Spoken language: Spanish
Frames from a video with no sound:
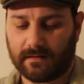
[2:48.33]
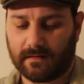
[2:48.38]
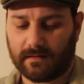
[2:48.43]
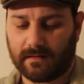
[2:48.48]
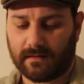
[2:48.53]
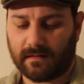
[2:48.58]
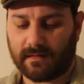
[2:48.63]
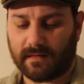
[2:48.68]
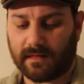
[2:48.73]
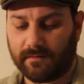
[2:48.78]

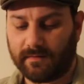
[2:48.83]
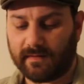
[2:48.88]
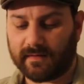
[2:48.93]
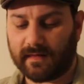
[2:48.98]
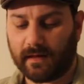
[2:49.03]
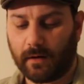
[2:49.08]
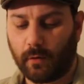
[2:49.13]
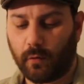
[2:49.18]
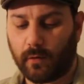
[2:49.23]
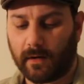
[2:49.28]
De vez en
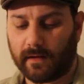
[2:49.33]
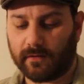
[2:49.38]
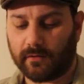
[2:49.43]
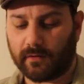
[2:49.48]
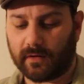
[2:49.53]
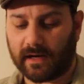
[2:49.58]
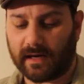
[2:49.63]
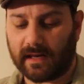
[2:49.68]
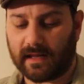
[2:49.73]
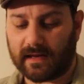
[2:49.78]
cuando la
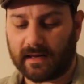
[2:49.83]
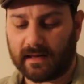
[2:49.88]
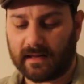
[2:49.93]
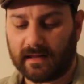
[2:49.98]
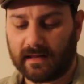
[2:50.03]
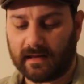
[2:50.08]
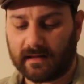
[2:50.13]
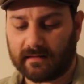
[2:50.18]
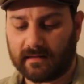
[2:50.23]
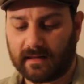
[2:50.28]

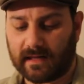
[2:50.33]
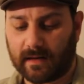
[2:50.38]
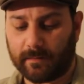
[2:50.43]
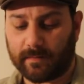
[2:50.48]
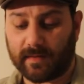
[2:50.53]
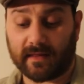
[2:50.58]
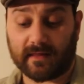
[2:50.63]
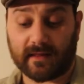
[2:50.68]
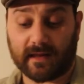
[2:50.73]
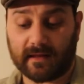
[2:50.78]
alegría tira
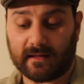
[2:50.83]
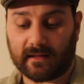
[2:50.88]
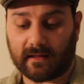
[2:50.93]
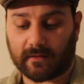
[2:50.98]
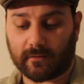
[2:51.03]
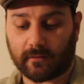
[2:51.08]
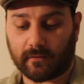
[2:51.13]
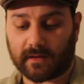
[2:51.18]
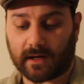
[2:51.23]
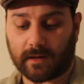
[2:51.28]
piedritas
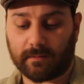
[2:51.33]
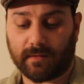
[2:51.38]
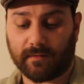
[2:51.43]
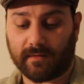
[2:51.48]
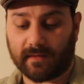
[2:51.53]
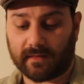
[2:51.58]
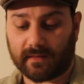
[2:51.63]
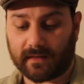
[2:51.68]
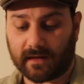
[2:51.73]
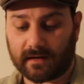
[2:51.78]
contra mi
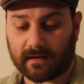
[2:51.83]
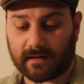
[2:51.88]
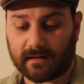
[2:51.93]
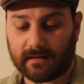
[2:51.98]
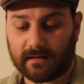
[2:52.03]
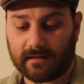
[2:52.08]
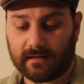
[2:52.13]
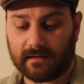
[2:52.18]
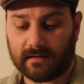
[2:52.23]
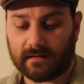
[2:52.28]
ventana,
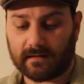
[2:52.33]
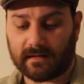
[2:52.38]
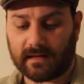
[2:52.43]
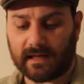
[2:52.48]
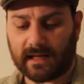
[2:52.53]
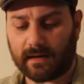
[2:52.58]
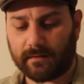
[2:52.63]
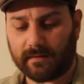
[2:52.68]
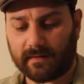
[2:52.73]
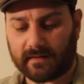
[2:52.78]
quiere
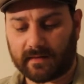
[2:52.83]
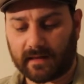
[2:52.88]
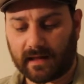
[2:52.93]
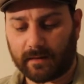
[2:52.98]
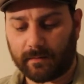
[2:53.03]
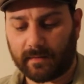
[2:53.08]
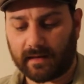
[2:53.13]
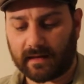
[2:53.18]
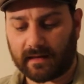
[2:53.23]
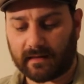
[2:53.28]
avisarme
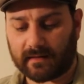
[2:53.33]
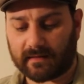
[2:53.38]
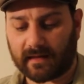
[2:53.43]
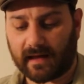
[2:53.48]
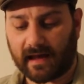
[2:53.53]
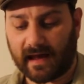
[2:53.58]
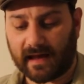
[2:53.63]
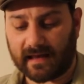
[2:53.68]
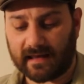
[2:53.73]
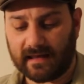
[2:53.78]
que está
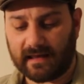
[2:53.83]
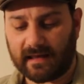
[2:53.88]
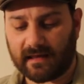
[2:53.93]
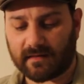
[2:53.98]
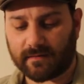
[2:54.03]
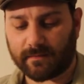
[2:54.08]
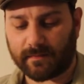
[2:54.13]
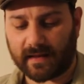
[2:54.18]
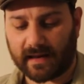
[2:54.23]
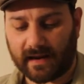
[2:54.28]
ahí
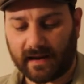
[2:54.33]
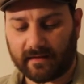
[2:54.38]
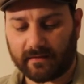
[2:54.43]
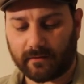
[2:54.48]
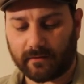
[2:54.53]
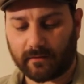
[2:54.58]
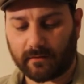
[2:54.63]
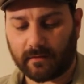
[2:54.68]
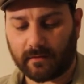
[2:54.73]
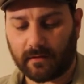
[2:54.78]
esperando,
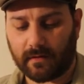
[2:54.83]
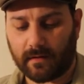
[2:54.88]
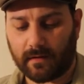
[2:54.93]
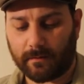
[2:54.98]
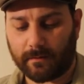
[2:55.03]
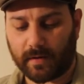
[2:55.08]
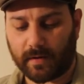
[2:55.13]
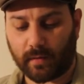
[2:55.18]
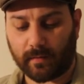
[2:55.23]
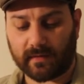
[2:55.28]

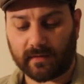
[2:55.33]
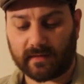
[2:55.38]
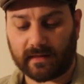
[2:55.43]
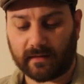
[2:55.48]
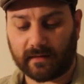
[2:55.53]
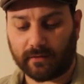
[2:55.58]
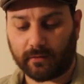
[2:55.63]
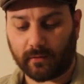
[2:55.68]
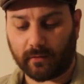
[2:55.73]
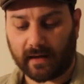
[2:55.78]
pero me
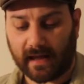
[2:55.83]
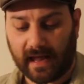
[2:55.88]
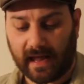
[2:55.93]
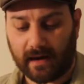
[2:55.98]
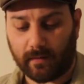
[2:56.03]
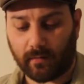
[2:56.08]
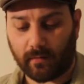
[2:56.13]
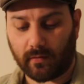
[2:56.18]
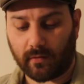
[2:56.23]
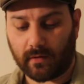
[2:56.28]
siento
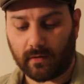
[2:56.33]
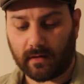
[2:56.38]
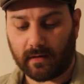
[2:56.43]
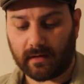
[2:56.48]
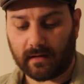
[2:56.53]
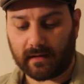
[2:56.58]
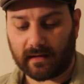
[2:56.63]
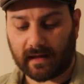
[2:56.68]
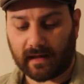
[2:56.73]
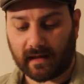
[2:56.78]
calmo,
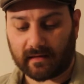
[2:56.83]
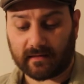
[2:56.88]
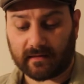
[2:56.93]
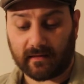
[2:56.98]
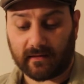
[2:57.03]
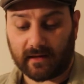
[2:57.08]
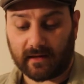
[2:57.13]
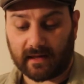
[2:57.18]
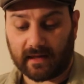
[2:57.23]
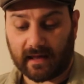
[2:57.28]
casi
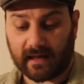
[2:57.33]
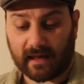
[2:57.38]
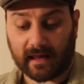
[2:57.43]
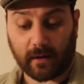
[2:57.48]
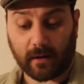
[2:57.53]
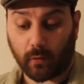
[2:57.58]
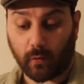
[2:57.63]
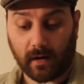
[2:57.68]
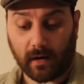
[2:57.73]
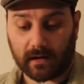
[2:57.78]
diría
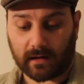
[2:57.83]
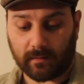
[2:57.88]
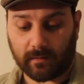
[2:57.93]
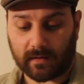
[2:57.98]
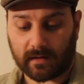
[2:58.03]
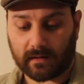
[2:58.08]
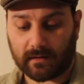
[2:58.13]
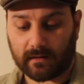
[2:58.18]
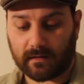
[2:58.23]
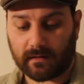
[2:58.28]
ecuánime.
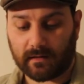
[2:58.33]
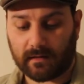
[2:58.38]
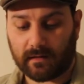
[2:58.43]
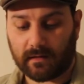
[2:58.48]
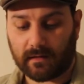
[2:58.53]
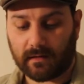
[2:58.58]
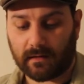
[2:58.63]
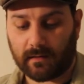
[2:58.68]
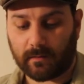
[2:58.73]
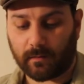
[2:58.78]

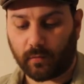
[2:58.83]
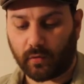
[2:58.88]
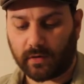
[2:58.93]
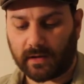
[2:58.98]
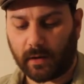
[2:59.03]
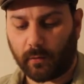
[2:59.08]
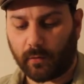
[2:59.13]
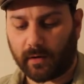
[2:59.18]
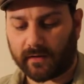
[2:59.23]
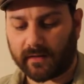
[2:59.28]
Voy a
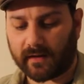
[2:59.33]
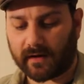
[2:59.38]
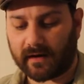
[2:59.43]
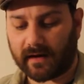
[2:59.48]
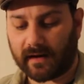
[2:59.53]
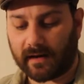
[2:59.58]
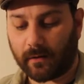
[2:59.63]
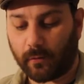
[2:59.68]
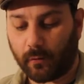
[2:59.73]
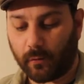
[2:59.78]
guardar la
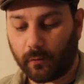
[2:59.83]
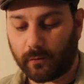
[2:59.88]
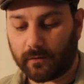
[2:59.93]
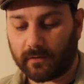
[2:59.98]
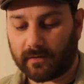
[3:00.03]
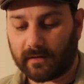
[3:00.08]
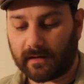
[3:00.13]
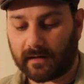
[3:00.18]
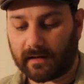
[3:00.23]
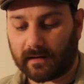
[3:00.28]

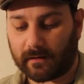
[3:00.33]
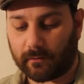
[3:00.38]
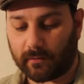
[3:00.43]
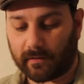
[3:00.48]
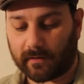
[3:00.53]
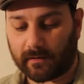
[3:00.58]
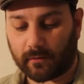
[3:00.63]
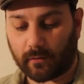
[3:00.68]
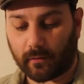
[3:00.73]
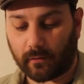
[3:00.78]
angustia en un
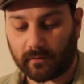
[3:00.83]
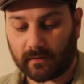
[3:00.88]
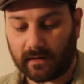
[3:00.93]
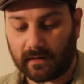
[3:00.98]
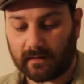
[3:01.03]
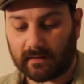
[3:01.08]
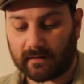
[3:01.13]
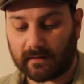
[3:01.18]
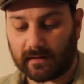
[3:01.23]
escondite y